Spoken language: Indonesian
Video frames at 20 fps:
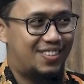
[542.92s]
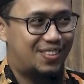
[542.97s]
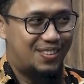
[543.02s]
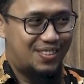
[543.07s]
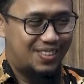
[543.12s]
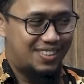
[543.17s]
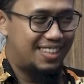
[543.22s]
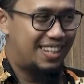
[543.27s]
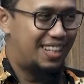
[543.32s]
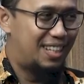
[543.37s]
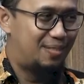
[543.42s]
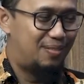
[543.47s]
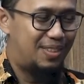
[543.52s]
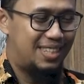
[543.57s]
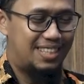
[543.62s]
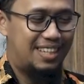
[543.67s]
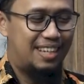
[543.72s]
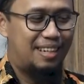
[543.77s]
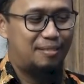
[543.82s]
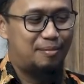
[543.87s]
khusus nanti
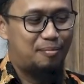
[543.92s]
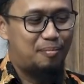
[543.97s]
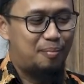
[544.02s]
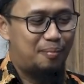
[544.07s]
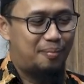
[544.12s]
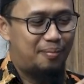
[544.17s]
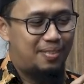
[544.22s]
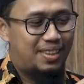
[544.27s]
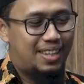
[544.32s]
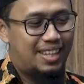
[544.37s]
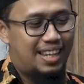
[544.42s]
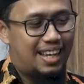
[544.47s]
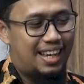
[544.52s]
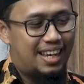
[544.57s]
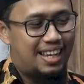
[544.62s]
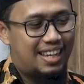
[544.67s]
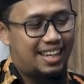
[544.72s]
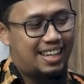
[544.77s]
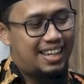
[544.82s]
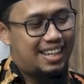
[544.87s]
bisa.
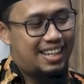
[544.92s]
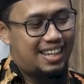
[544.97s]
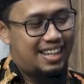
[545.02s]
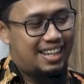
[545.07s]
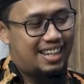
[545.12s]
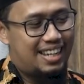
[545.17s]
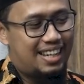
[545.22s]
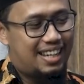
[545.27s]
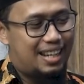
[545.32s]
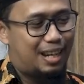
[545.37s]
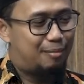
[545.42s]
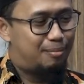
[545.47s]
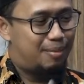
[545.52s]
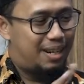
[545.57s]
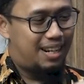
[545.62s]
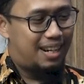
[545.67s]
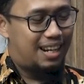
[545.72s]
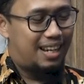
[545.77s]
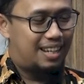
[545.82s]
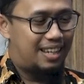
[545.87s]
Nah, eh,
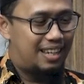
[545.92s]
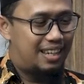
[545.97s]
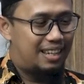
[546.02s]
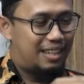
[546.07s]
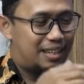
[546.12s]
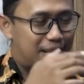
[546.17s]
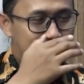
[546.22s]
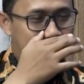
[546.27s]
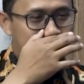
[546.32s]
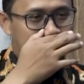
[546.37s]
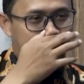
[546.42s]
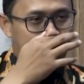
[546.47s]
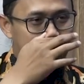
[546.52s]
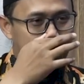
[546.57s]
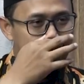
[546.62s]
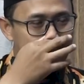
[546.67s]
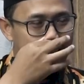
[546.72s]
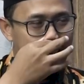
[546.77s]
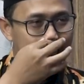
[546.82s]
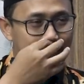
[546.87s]
kembali lagi
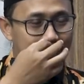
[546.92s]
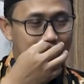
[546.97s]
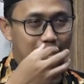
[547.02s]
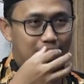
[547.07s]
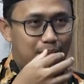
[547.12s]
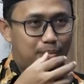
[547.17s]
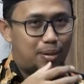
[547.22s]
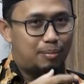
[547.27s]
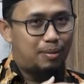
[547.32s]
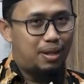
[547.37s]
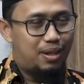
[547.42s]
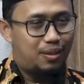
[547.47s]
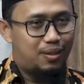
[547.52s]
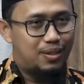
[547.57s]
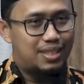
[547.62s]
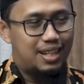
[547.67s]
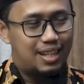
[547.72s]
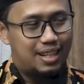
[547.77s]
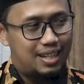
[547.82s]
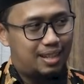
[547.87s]
Imam
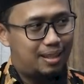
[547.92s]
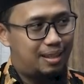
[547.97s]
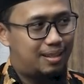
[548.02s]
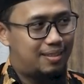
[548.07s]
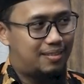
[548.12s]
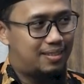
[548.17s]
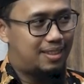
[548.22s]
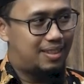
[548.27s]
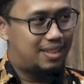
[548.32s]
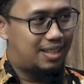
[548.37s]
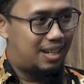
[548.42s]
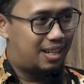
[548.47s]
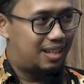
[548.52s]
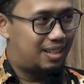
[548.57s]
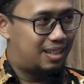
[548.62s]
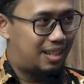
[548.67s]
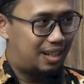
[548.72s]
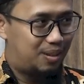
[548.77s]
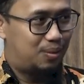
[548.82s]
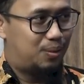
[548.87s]
Al-Ghazali
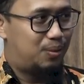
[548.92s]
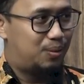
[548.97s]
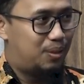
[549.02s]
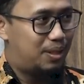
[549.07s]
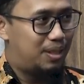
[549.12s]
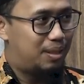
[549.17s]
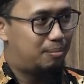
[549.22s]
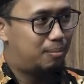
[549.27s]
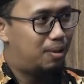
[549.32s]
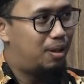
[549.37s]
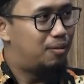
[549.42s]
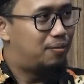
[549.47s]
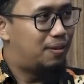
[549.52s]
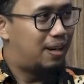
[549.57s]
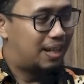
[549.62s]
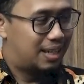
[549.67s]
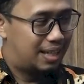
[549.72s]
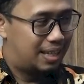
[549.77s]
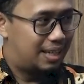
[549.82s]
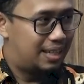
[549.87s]
selain tadi usuli, beliau
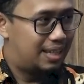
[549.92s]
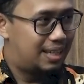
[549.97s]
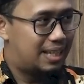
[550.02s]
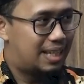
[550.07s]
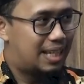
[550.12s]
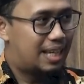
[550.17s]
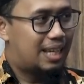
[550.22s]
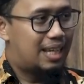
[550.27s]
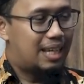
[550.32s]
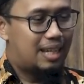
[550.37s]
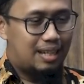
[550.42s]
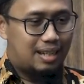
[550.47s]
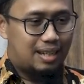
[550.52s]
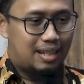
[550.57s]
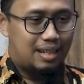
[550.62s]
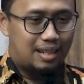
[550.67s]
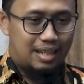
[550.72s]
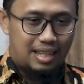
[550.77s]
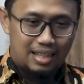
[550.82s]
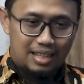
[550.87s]
fakih
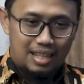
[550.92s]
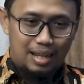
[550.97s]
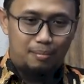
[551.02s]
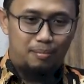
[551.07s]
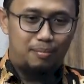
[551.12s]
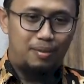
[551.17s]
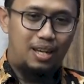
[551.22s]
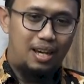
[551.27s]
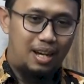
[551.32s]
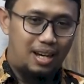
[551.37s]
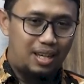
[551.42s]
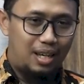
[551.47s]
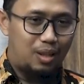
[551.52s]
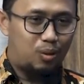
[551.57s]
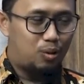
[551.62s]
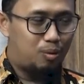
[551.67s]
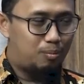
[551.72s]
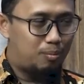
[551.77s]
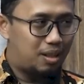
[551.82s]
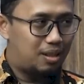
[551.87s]
kitab
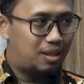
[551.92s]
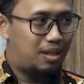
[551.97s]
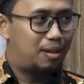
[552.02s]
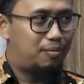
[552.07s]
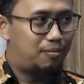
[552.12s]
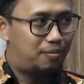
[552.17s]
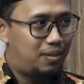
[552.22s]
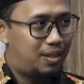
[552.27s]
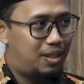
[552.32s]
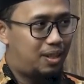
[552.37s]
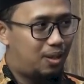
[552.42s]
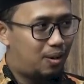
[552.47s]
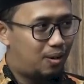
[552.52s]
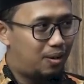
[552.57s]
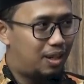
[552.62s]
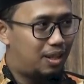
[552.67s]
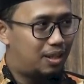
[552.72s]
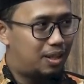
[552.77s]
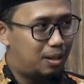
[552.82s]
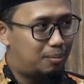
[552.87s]
Nihayatul Matlab fi
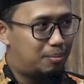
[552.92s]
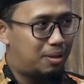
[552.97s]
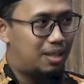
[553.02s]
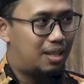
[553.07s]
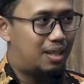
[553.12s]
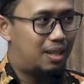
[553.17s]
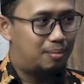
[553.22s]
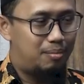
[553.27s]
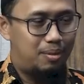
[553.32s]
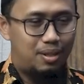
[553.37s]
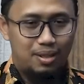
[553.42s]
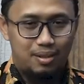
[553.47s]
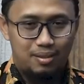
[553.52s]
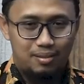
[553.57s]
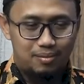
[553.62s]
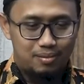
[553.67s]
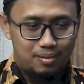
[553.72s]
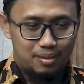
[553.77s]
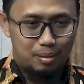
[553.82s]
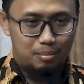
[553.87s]
Diroyatil Mazhab
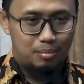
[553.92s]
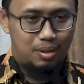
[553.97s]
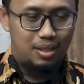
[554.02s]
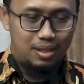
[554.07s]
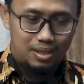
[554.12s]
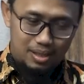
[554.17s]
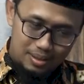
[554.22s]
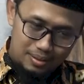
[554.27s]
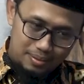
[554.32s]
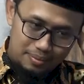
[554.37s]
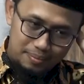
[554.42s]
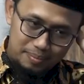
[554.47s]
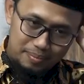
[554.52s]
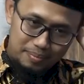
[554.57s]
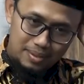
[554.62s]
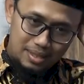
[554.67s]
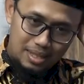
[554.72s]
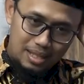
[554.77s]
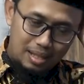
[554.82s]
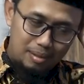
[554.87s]
yang tebal itu.
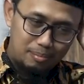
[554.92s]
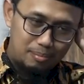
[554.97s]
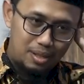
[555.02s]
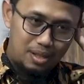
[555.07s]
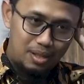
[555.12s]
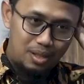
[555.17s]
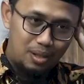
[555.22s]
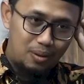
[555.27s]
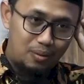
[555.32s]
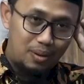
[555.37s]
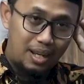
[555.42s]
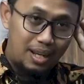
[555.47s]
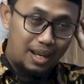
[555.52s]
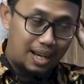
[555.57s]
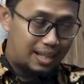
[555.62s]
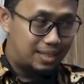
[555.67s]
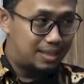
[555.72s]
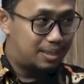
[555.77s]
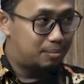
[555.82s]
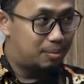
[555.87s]
Beliau
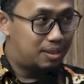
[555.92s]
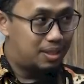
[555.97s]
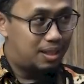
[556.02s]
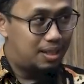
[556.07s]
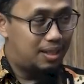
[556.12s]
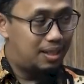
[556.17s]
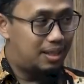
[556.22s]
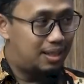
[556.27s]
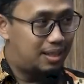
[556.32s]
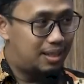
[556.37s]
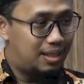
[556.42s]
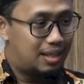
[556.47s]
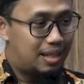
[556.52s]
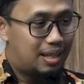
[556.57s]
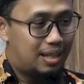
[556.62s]
ringkas menjadi